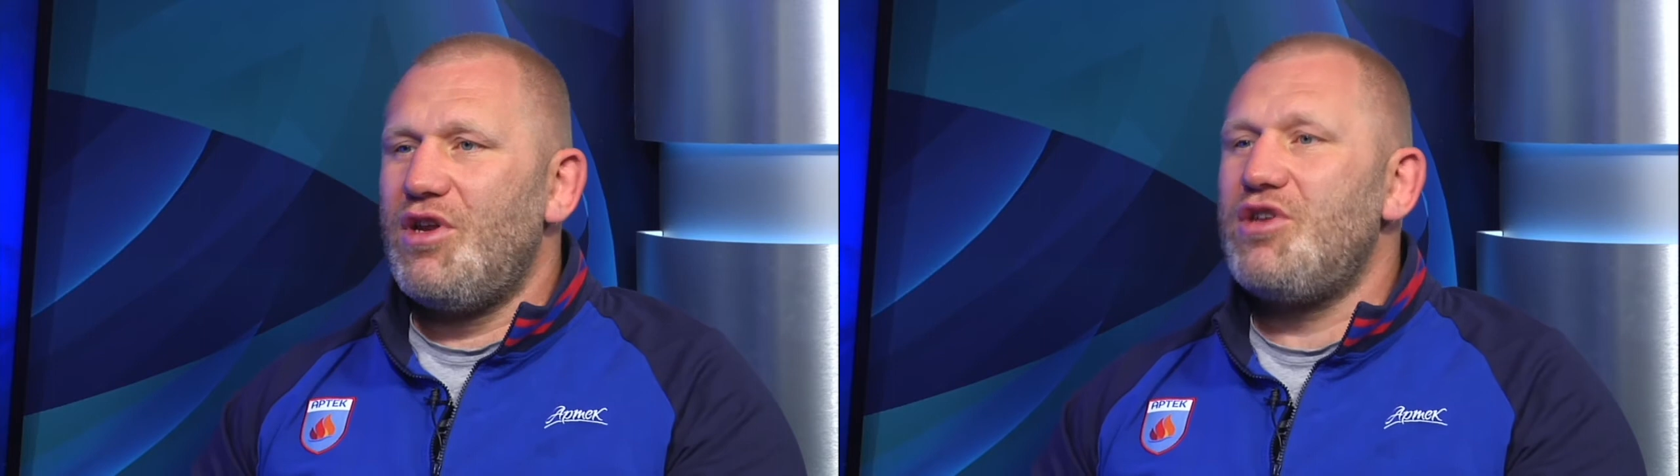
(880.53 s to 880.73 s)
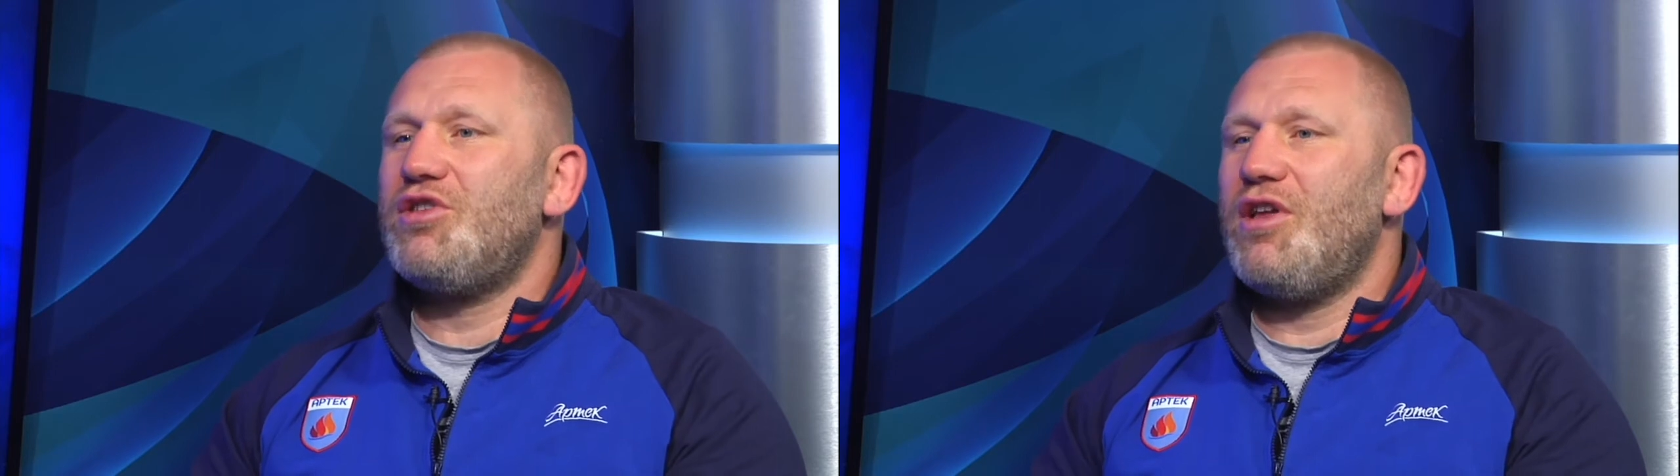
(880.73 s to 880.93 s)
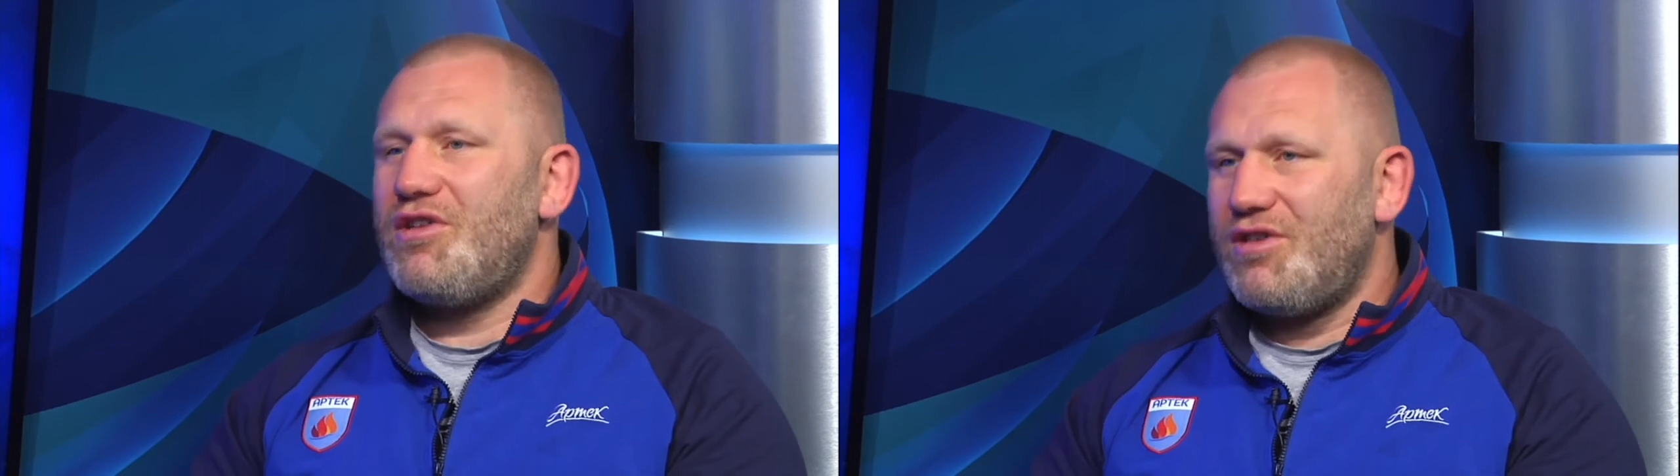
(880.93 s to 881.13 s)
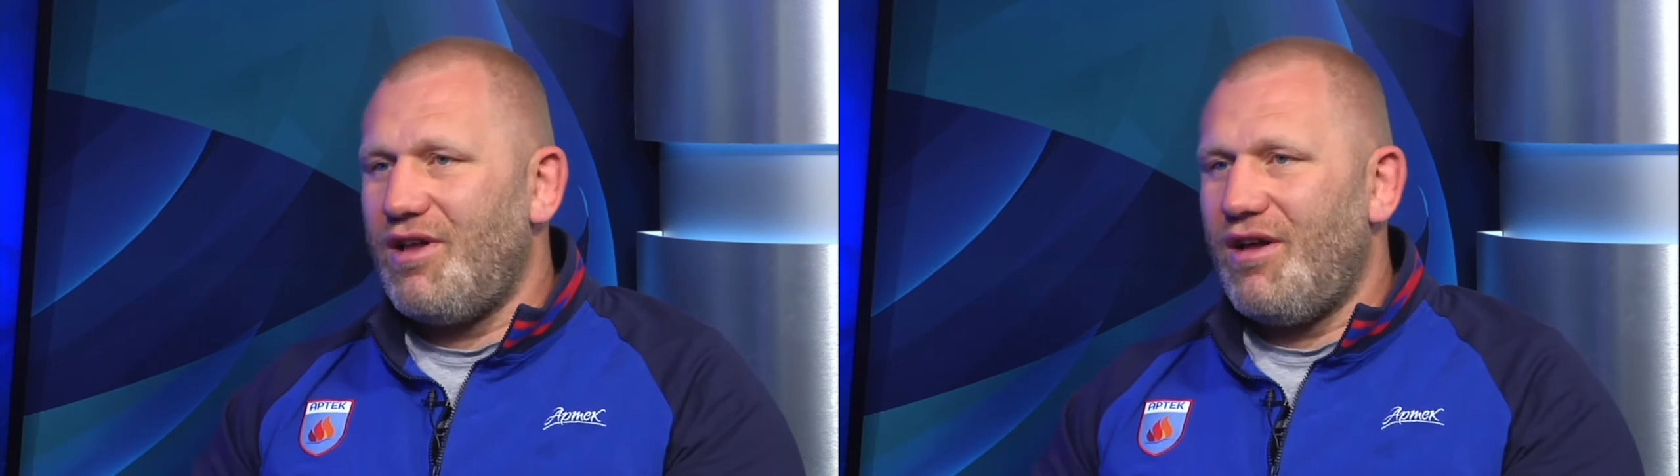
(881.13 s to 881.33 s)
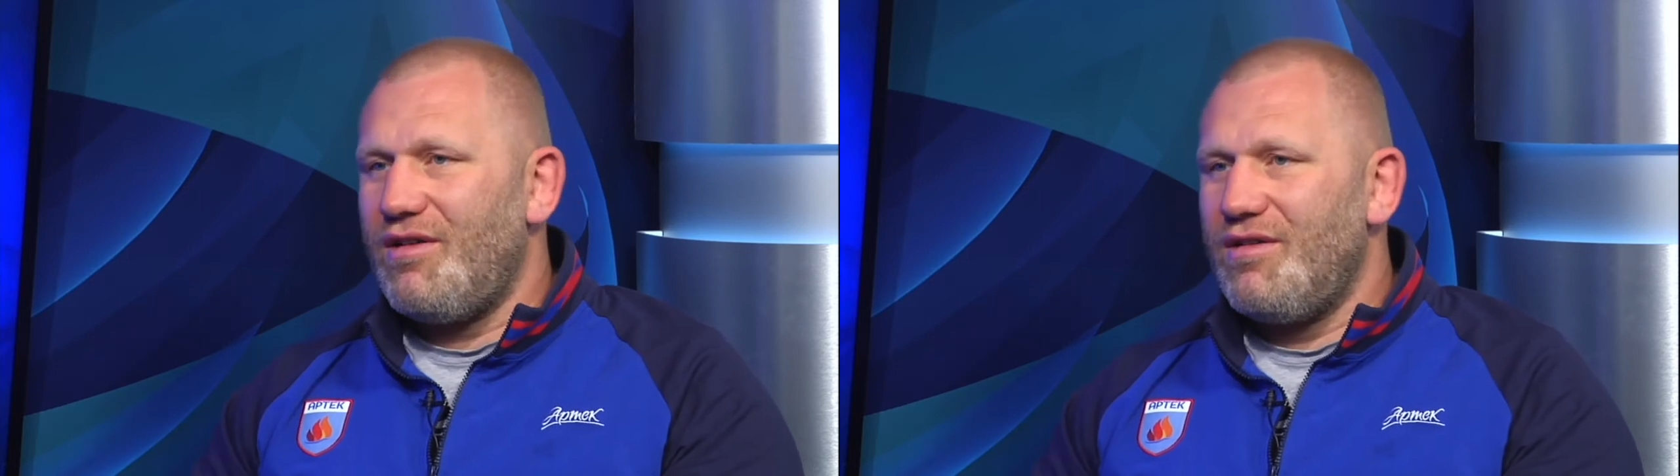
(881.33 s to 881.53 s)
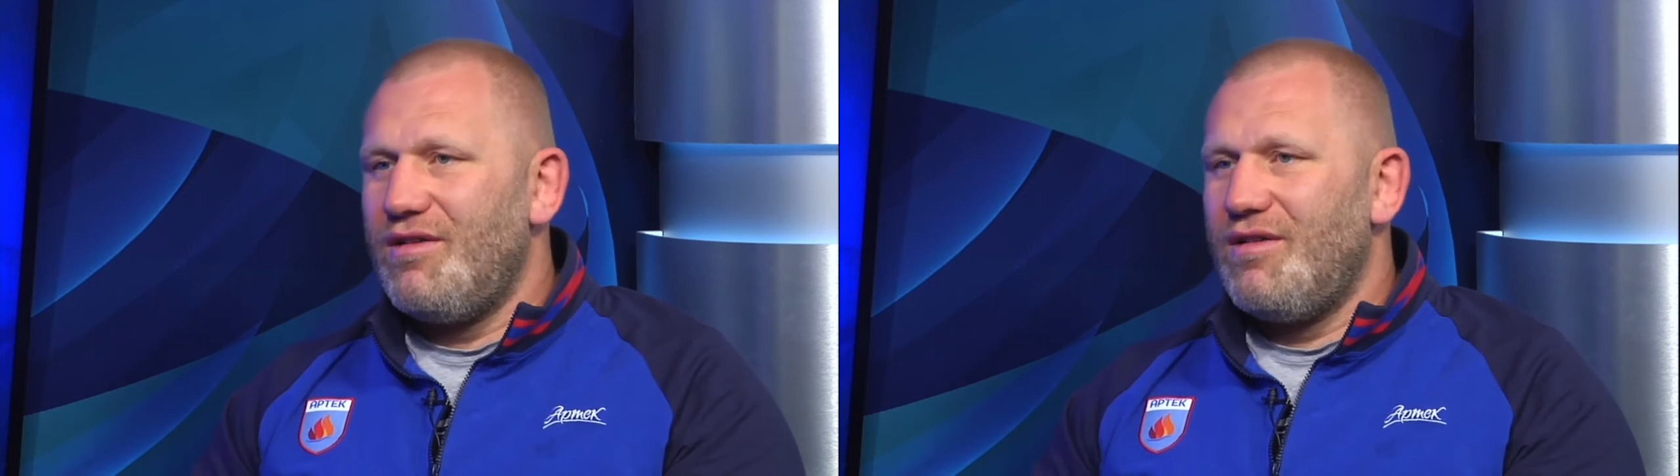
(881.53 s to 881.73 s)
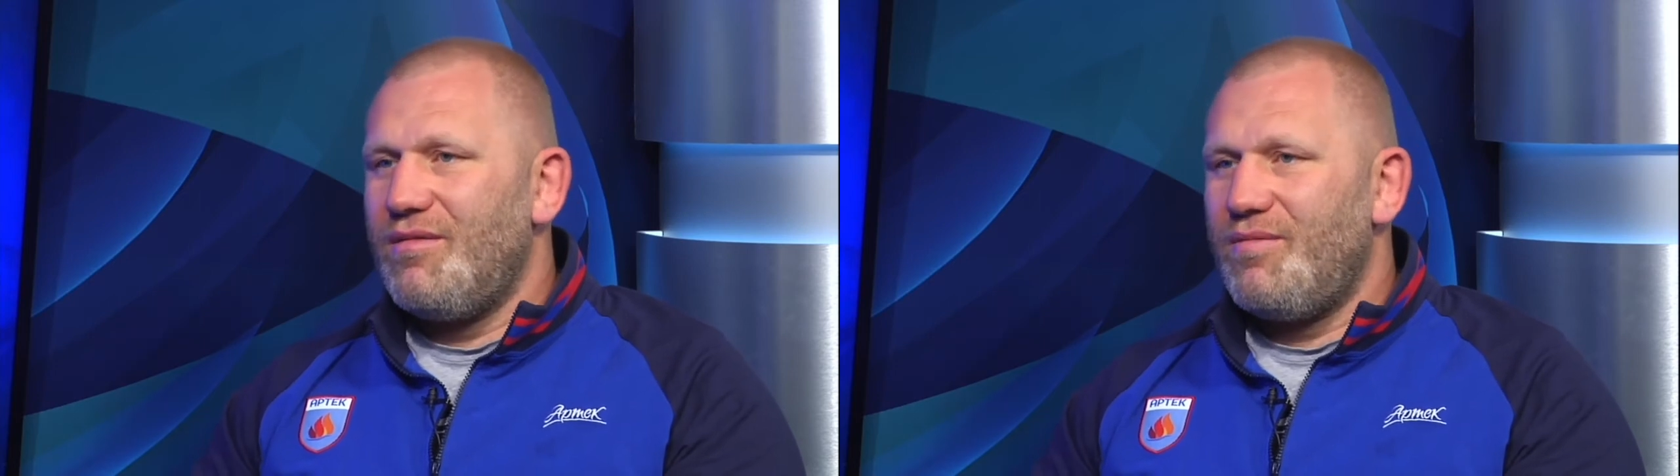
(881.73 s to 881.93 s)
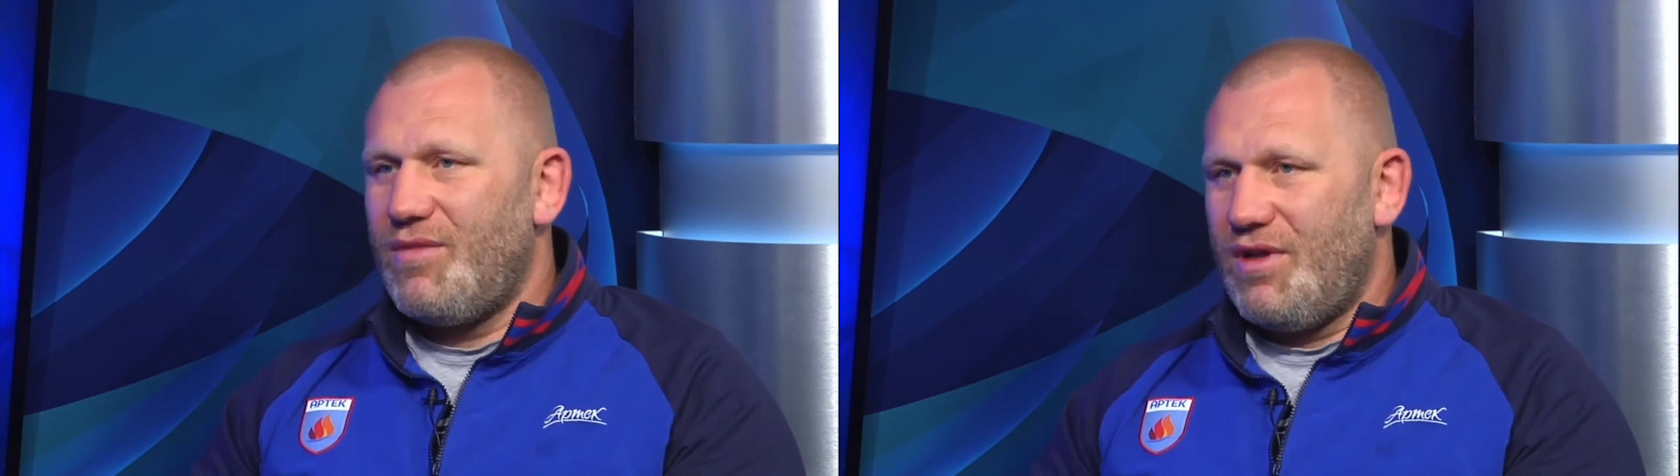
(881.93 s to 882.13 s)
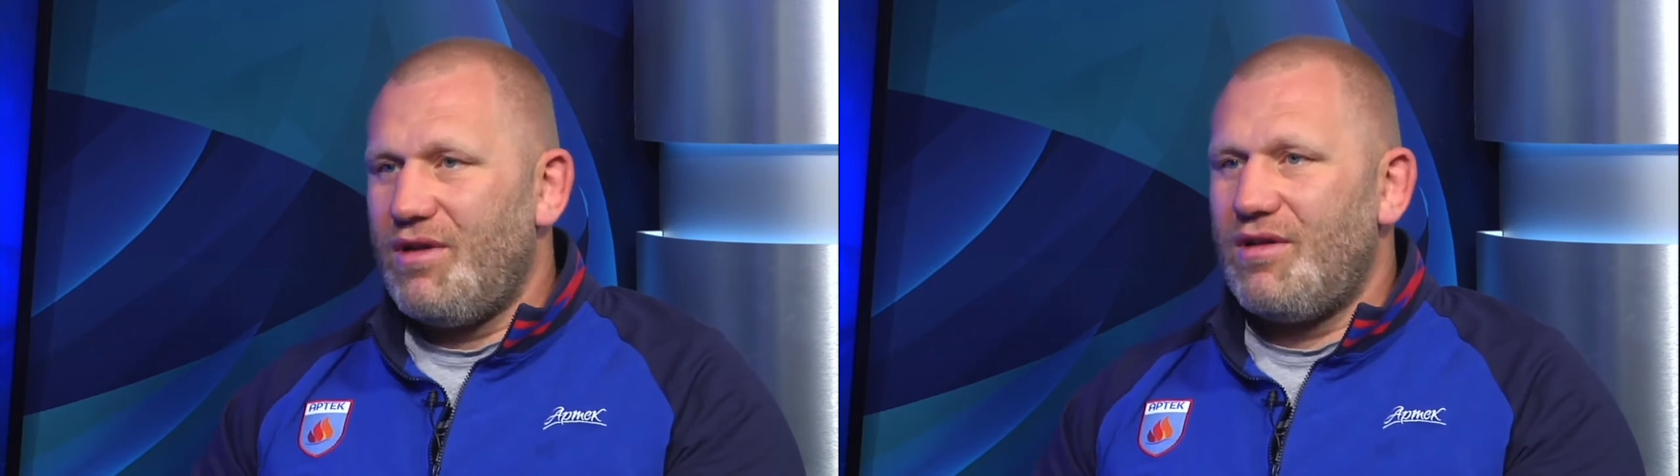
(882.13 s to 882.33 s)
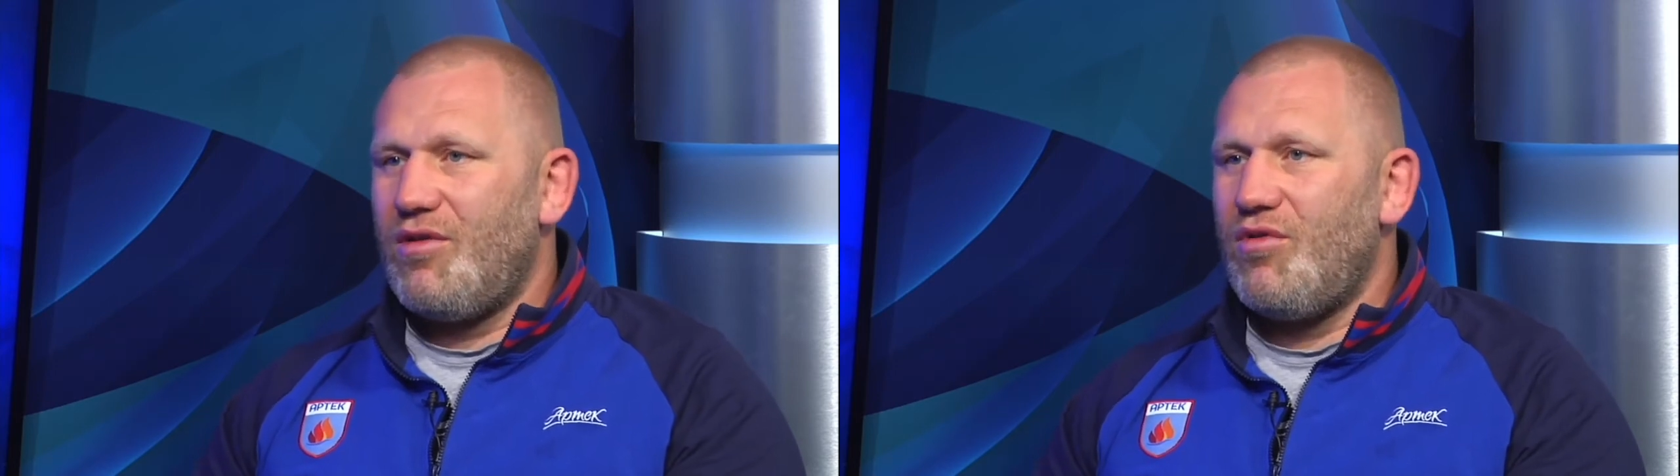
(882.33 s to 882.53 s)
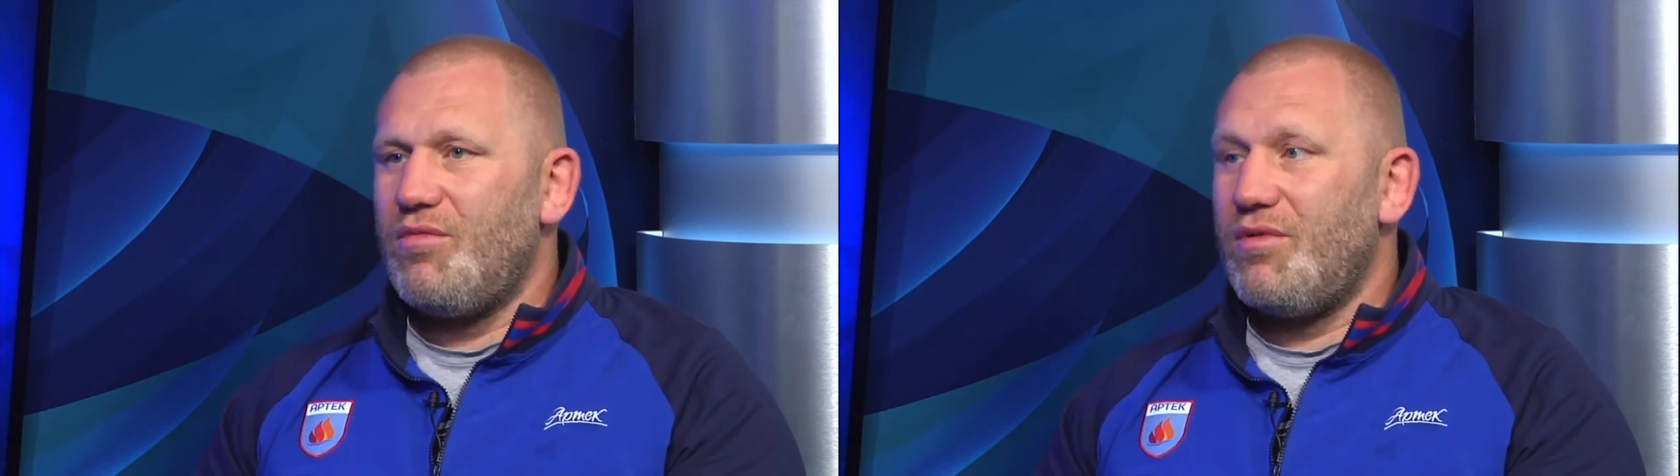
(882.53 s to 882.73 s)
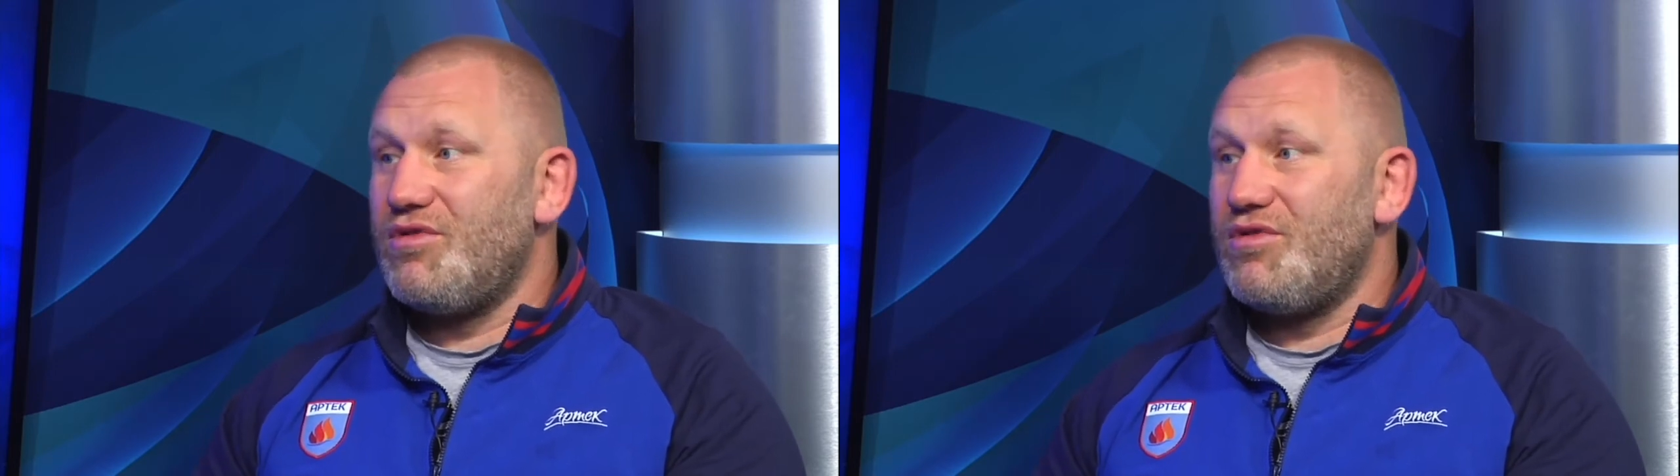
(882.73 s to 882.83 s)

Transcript: 3-4 часа до, доходит.